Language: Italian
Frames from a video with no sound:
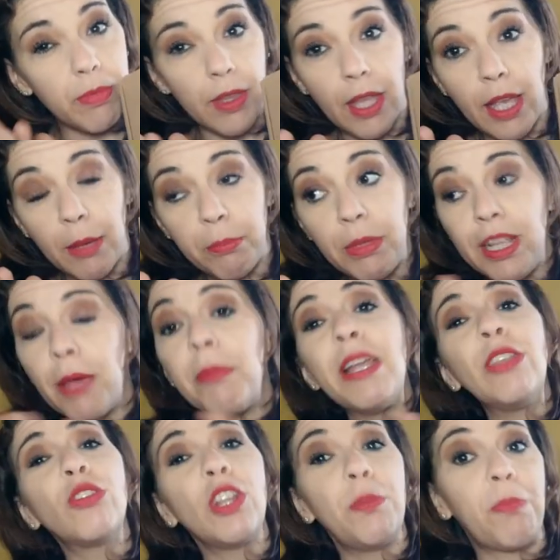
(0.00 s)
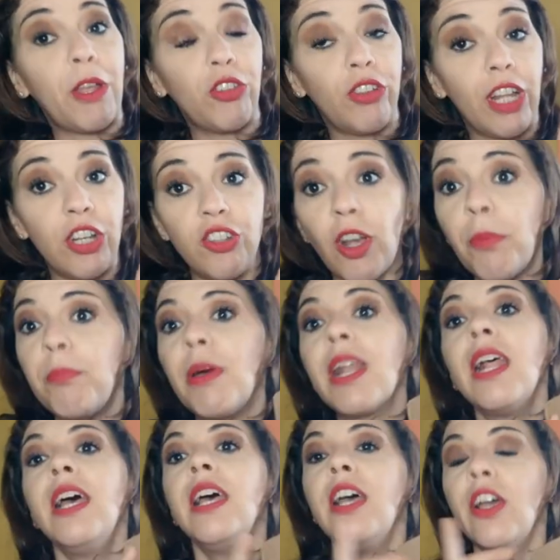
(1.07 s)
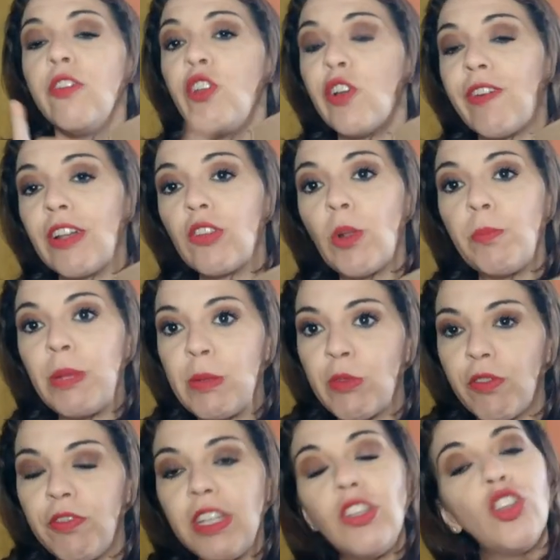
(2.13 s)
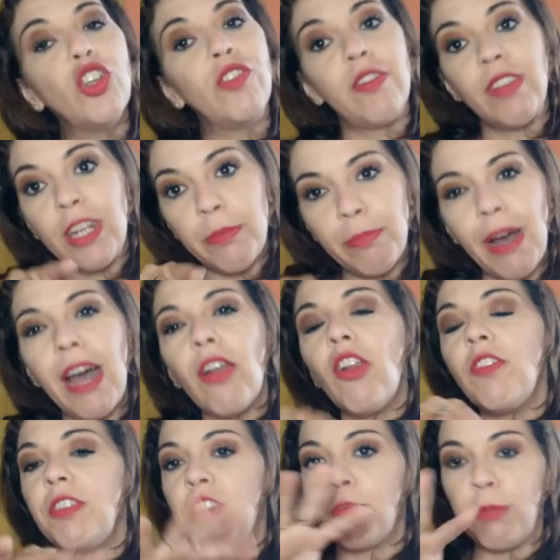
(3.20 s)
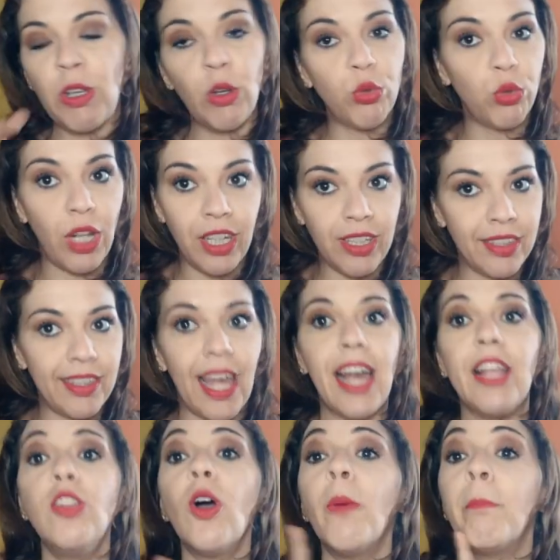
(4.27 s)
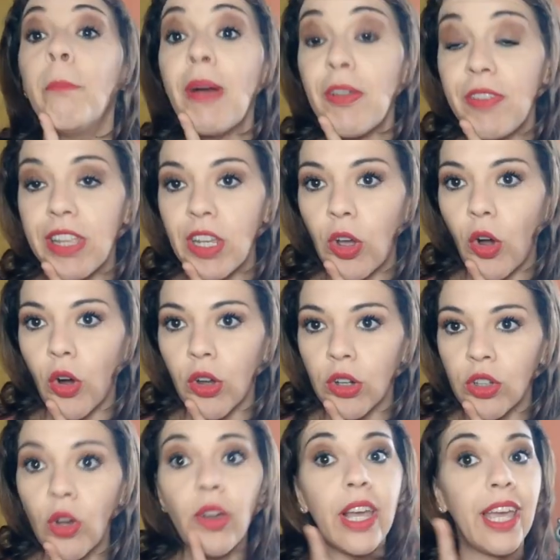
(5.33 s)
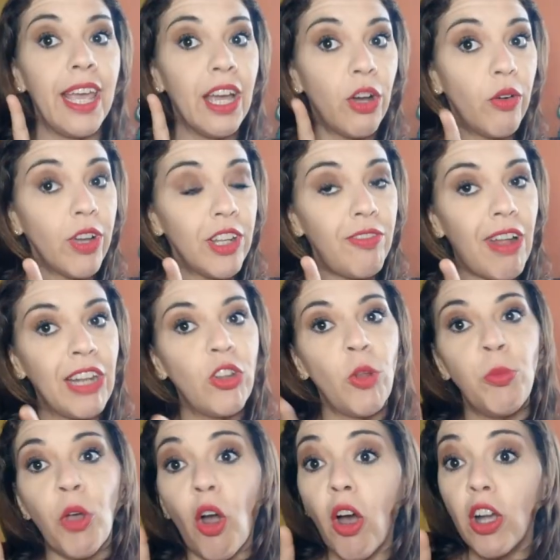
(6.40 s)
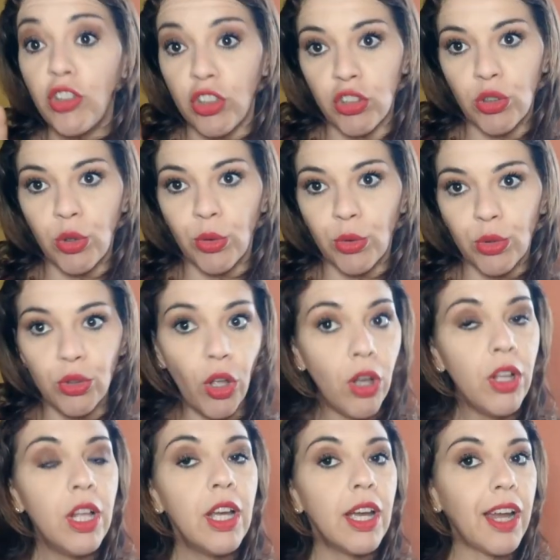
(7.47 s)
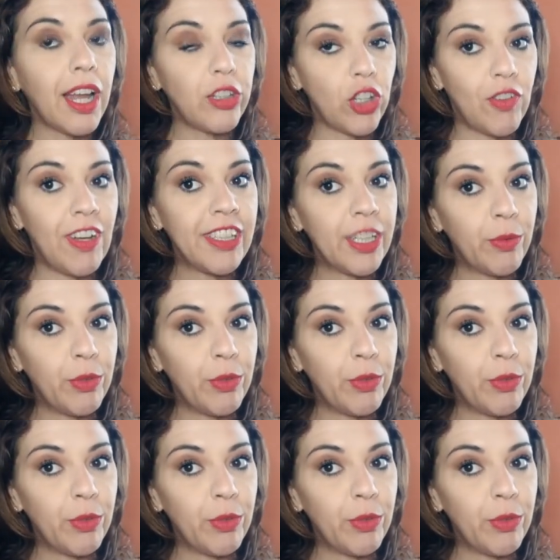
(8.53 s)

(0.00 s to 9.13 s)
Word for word: eh, abbigliamento di personal shopper vi ho fatto il primo video dove ve ne parlo e vi spiego tutto nel dettaglio ma vi ricordo che è ancora valido il mio codice sconto che trovate